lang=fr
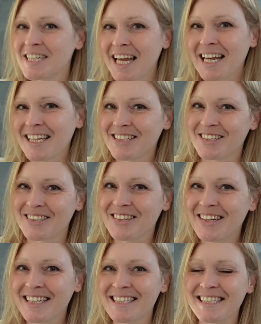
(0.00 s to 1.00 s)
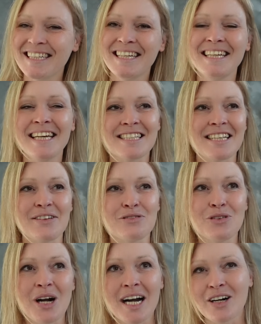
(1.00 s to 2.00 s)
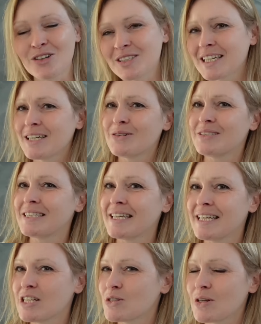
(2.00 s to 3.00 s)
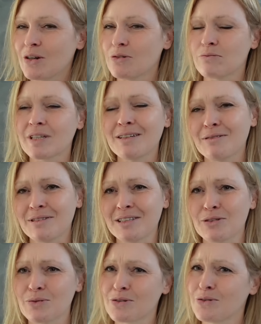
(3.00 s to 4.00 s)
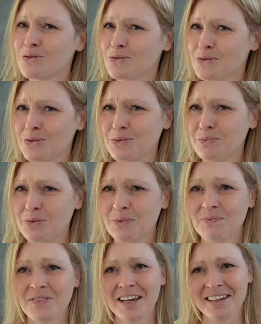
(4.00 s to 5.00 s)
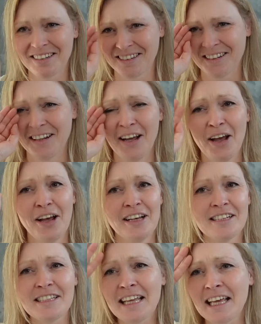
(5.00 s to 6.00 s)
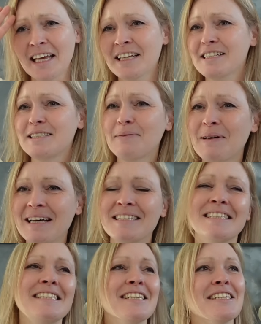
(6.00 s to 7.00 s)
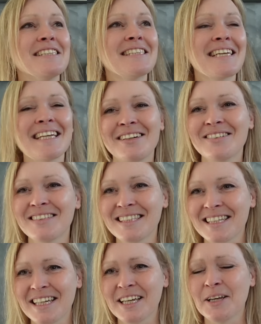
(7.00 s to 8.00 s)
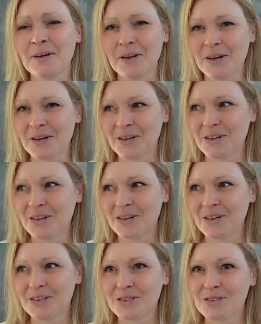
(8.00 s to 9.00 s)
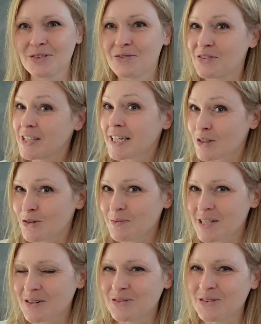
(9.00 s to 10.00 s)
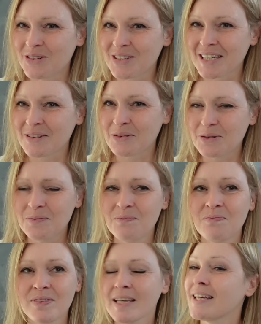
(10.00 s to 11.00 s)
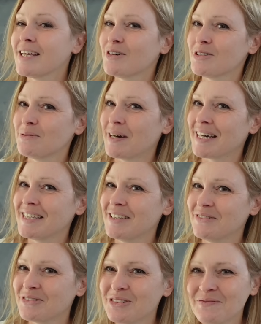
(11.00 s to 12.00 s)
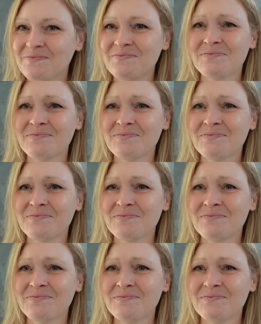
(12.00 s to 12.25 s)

challenge de l'été, à savoir tricoter, euh, tricoter 72 coupons. Ça y est, c'est parti. Tricoter, euh, finir tous mes encours en tricot et en démarrer des nouveaux.